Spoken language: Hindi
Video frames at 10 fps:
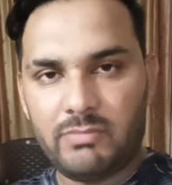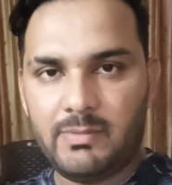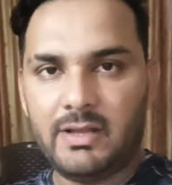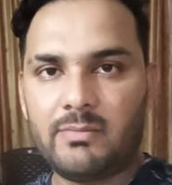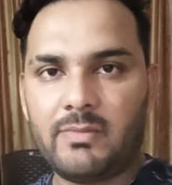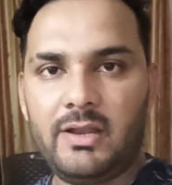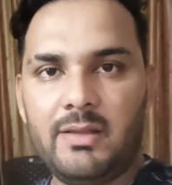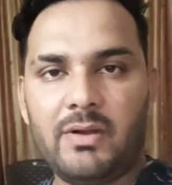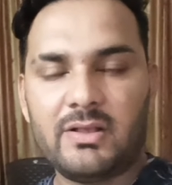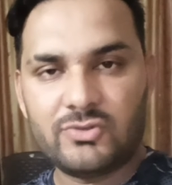बहुत बड़ी बात है मेरे
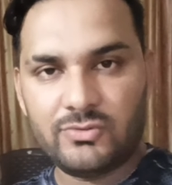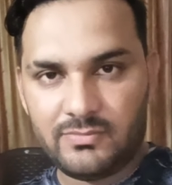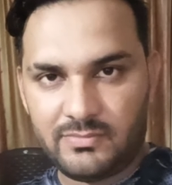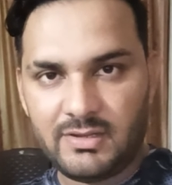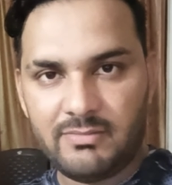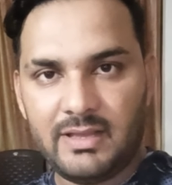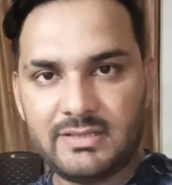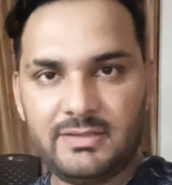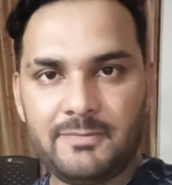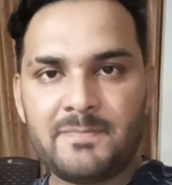लिए 500 मतलब
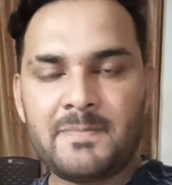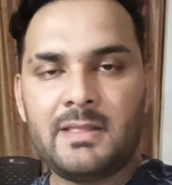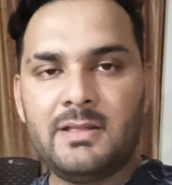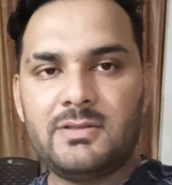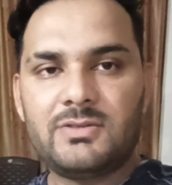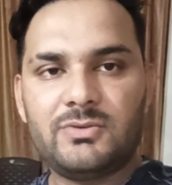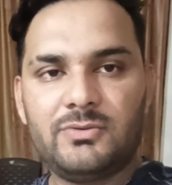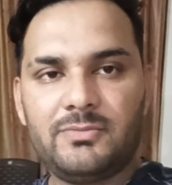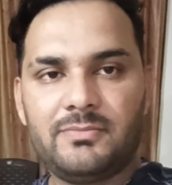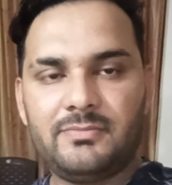वैसे
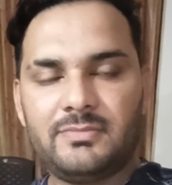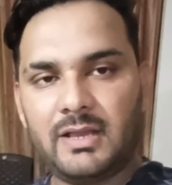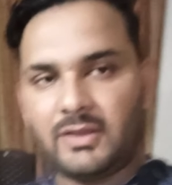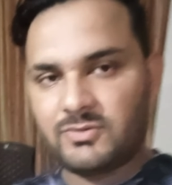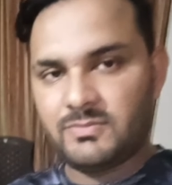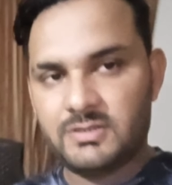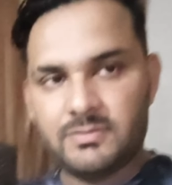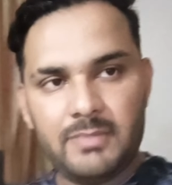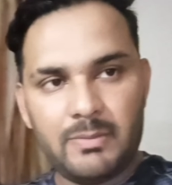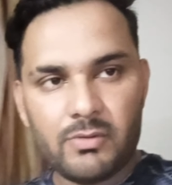सो थैंक यू सो मच
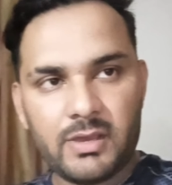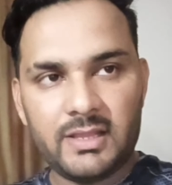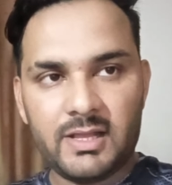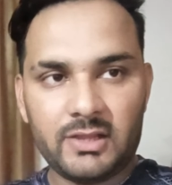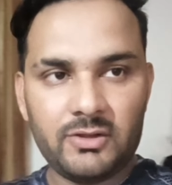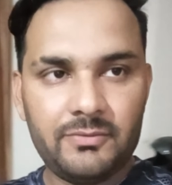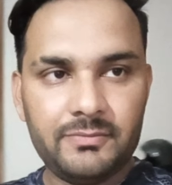मैं आपको केक दिखाता